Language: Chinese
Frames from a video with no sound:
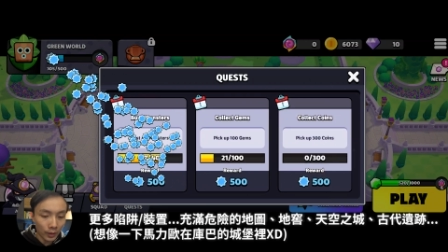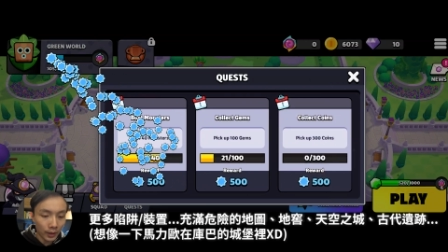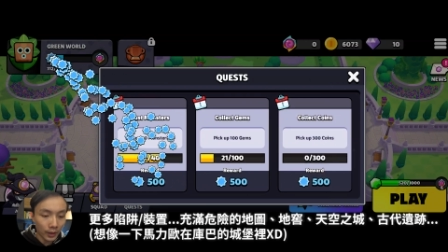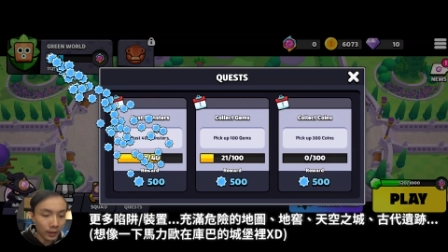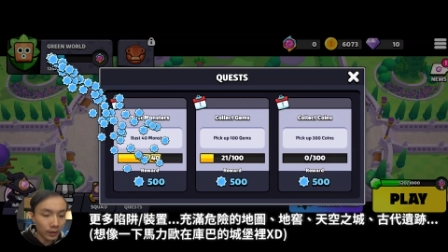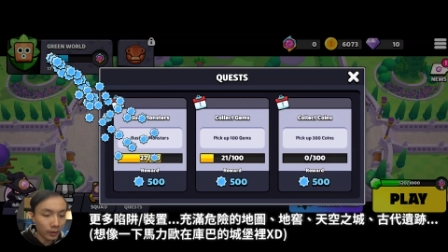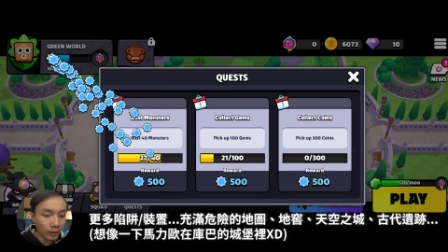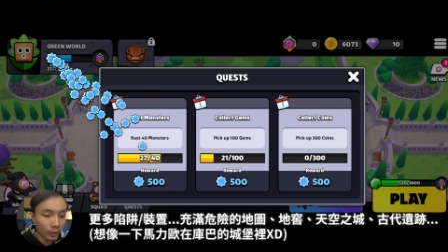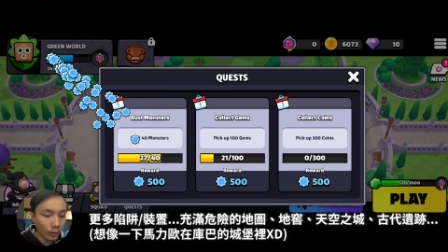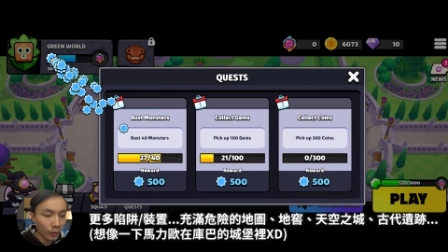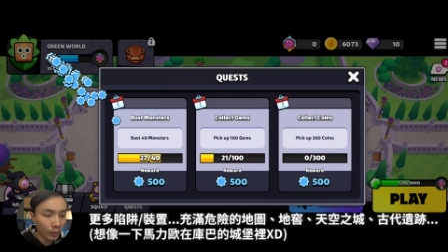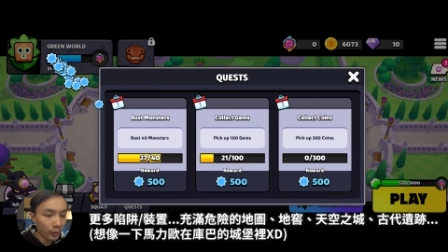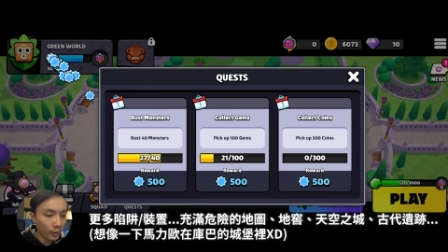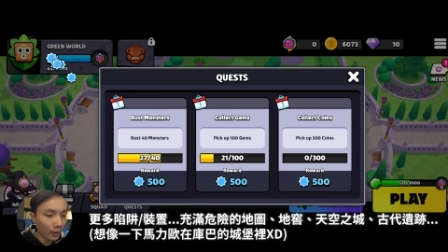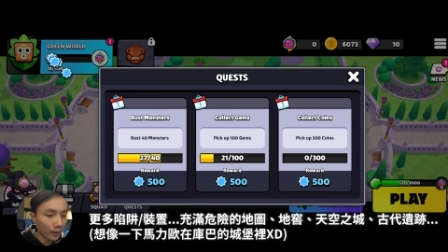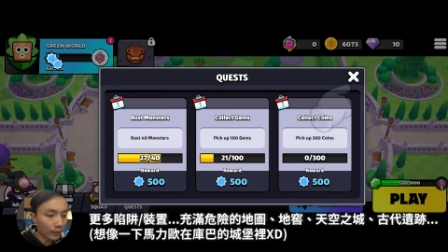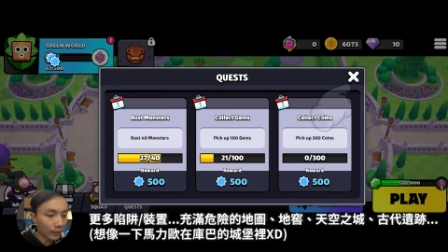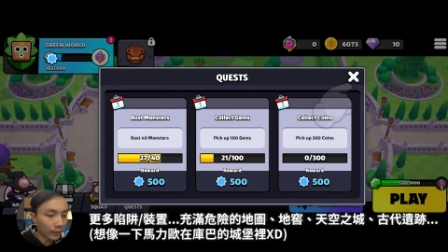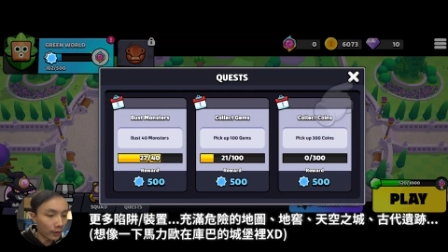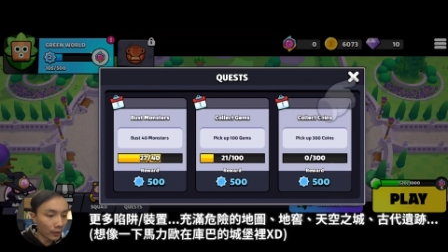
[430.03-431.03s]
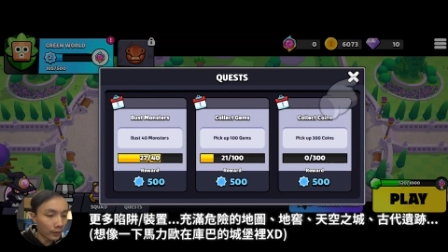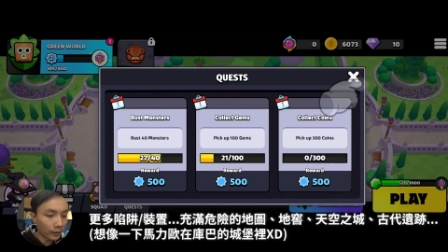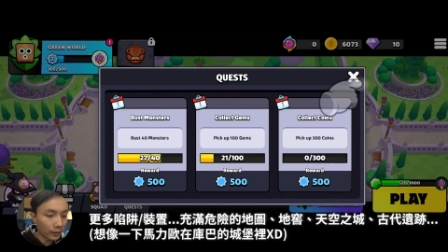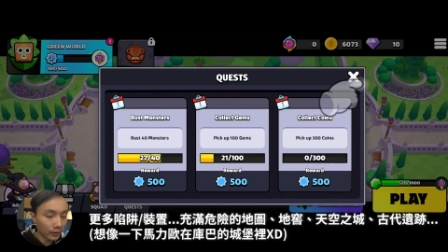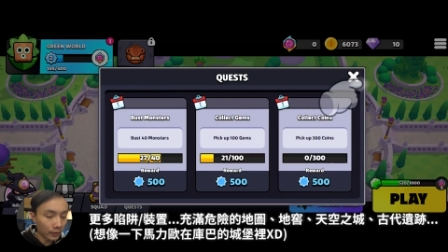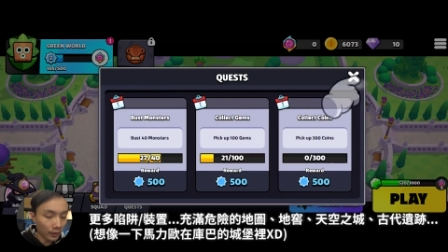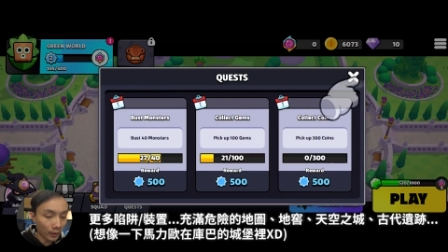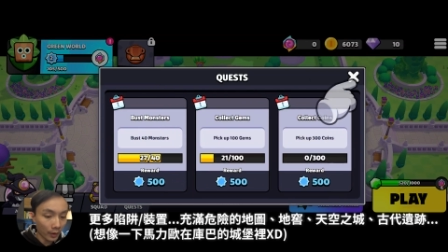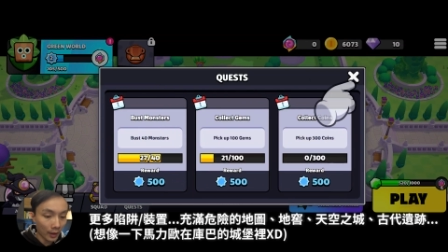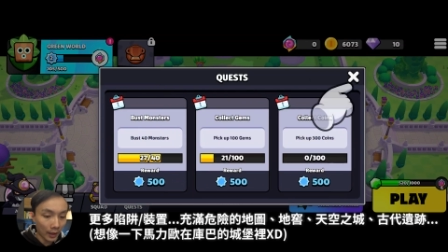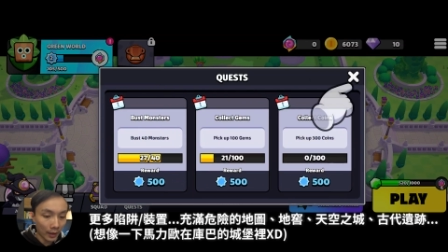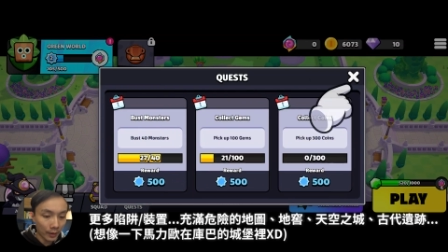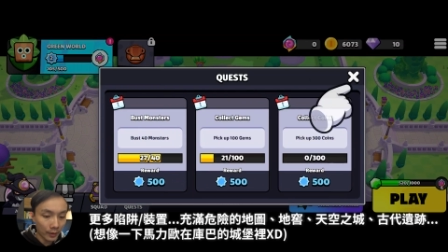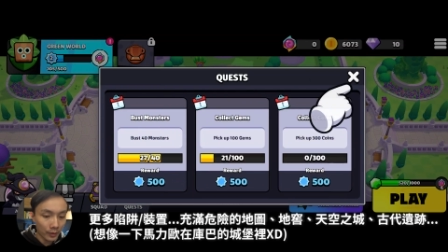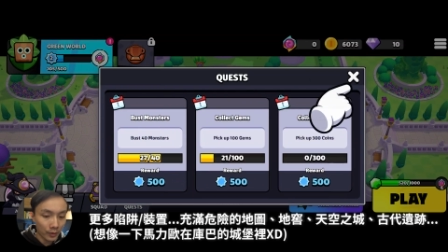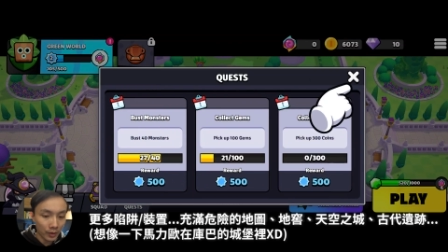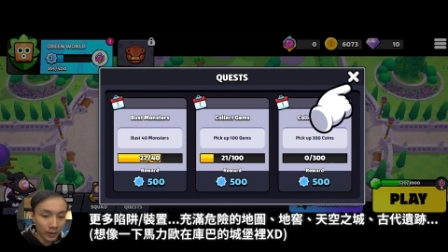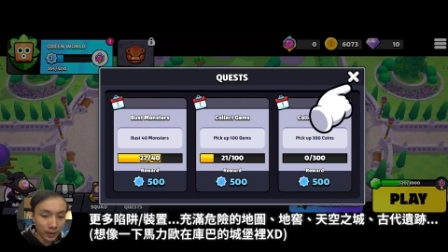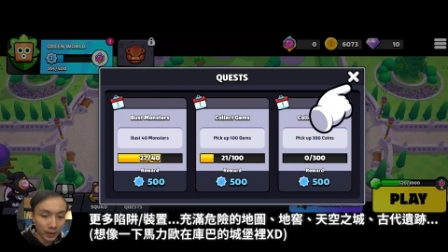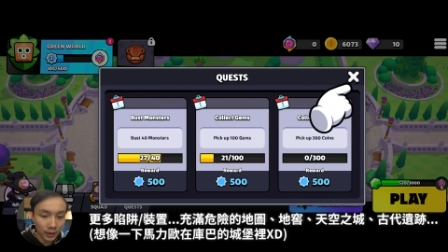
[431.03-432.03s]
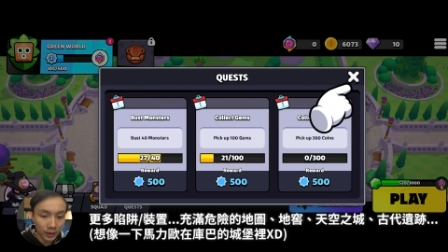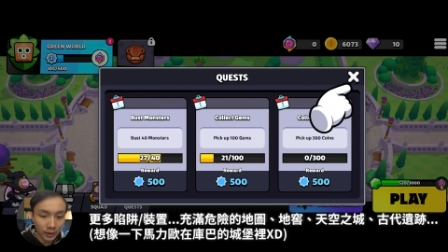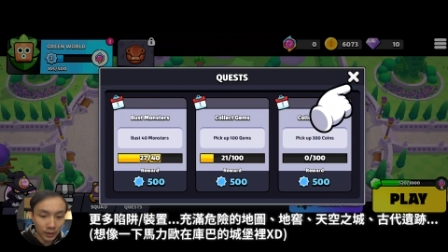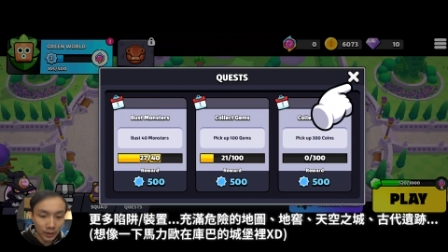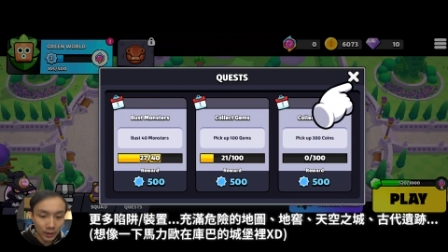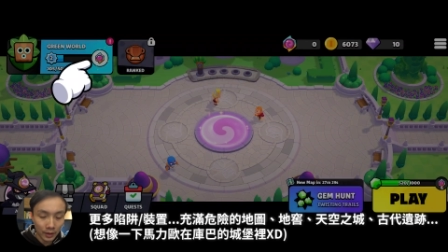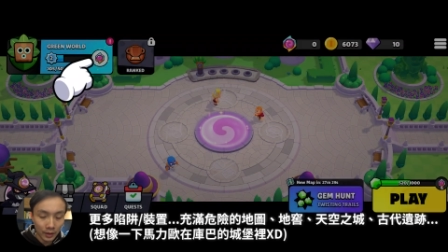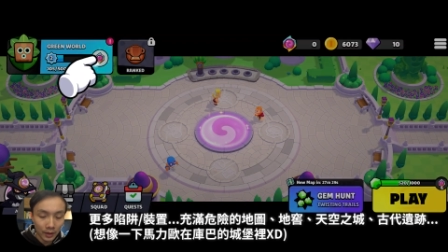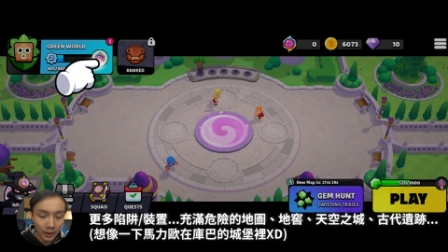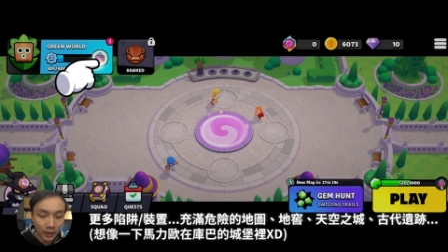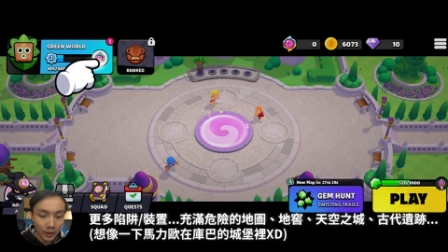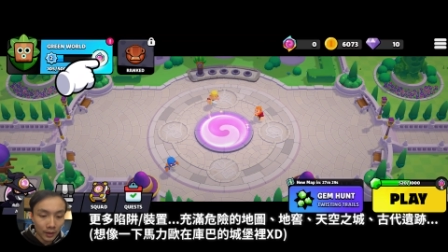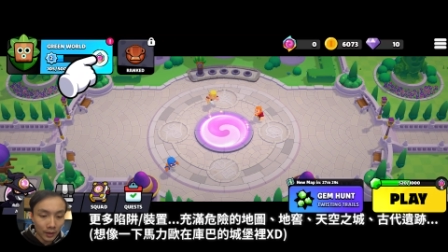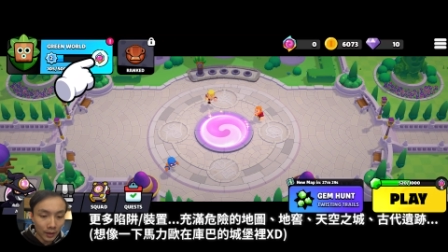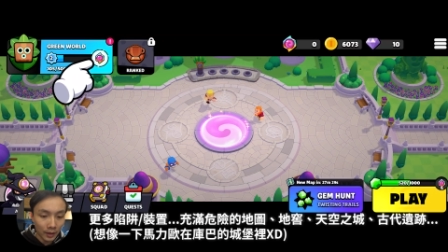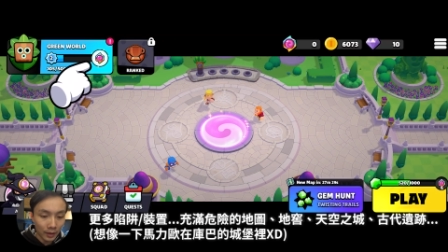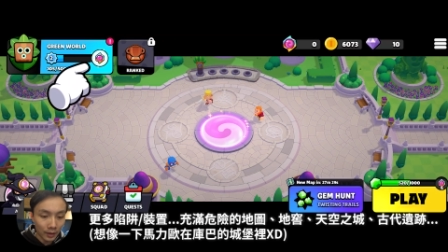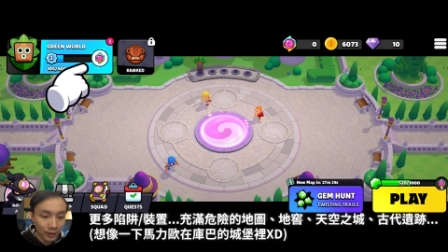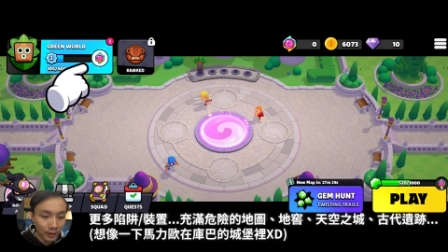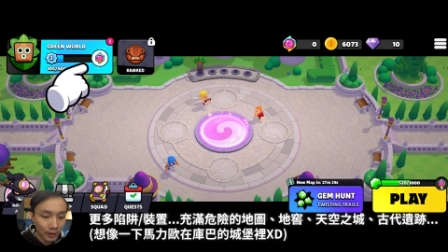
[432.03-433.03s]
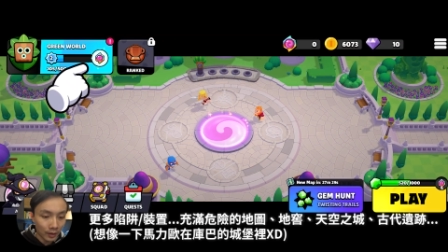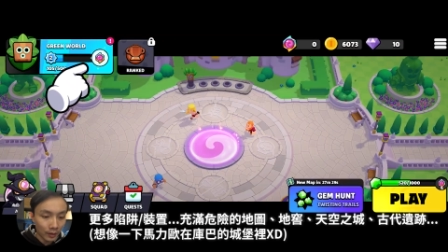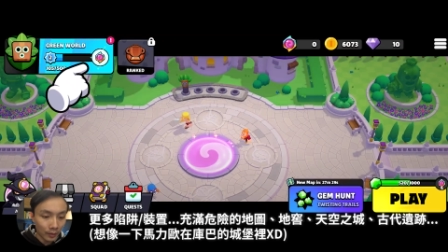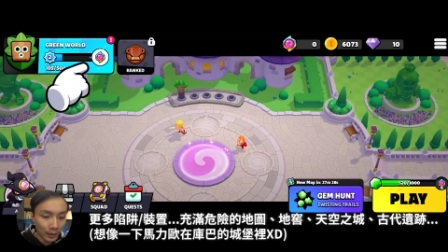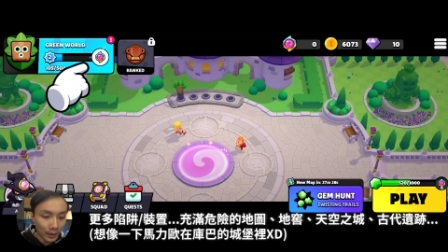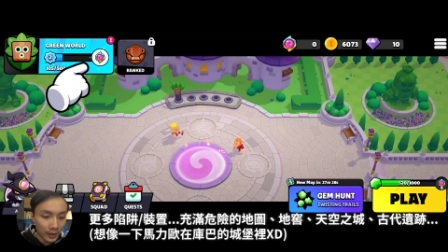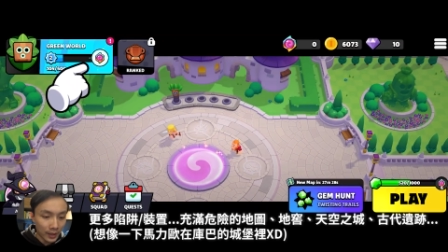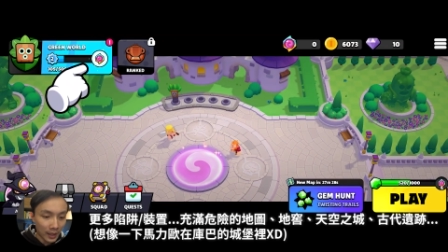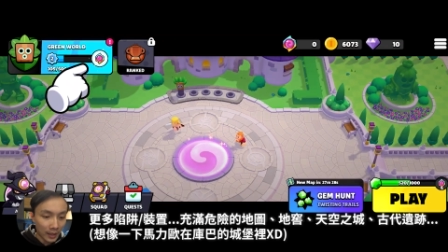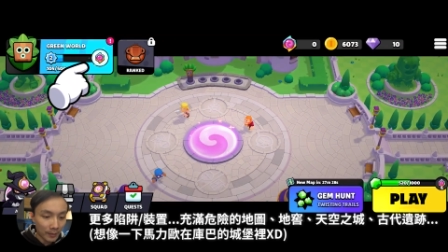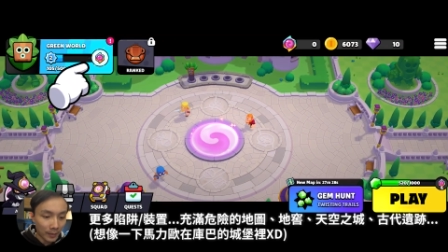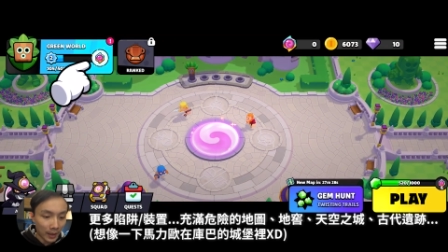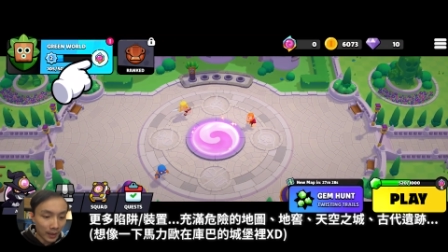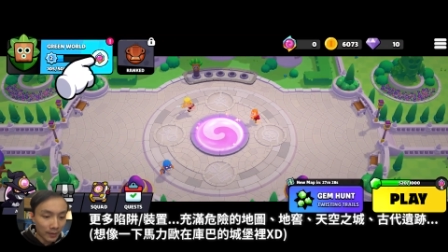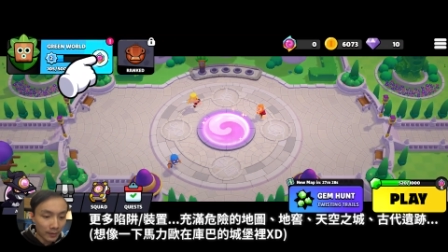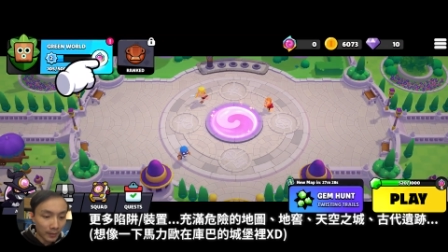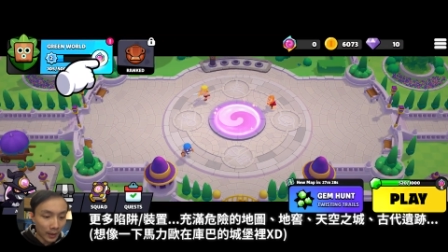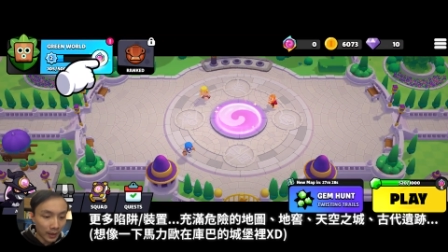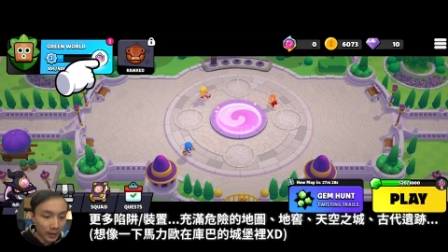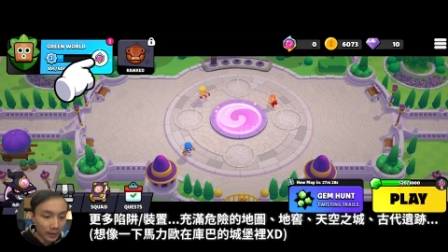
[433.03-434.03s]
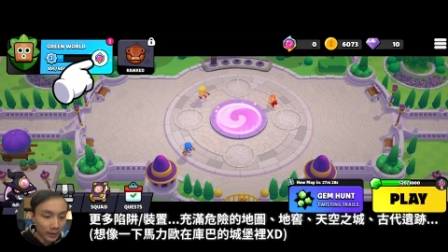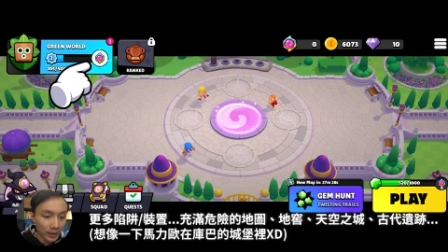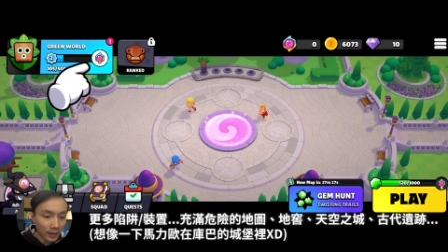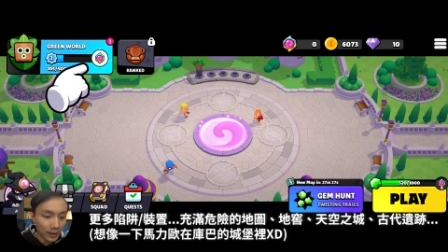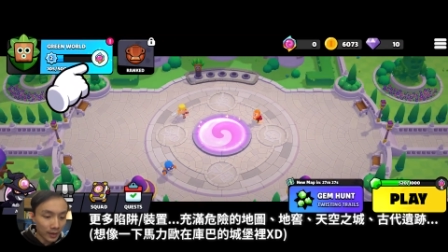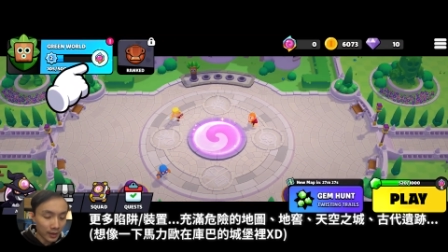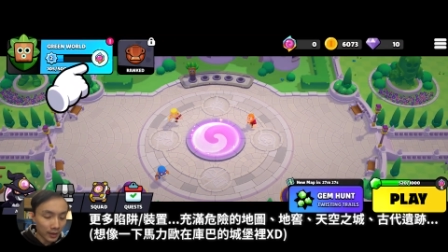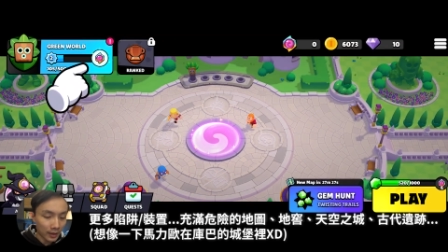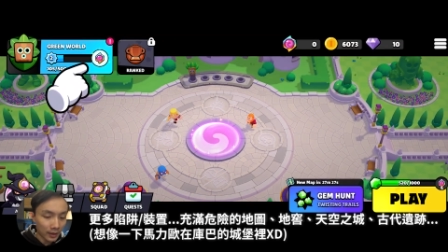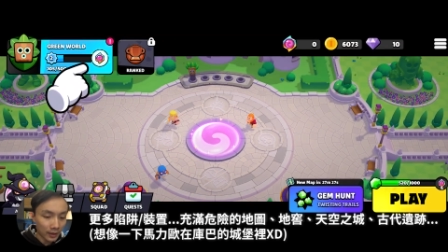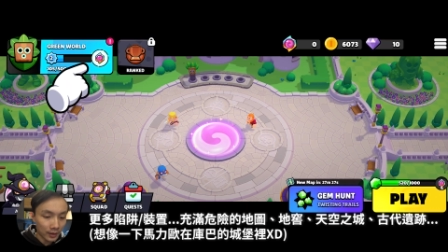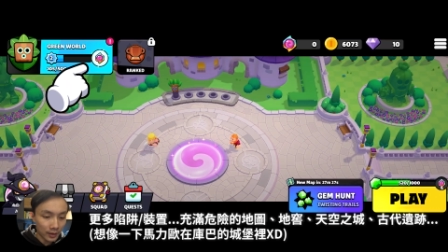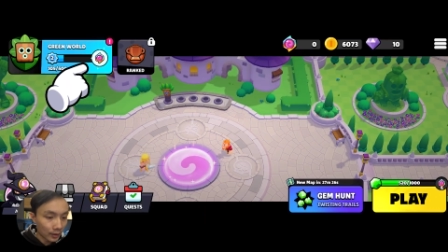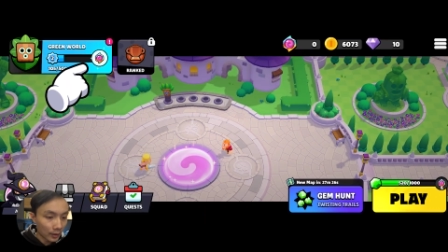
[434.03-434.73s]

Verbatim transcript: 更多元丰富的话，我觉得玩起来蛮有意思的，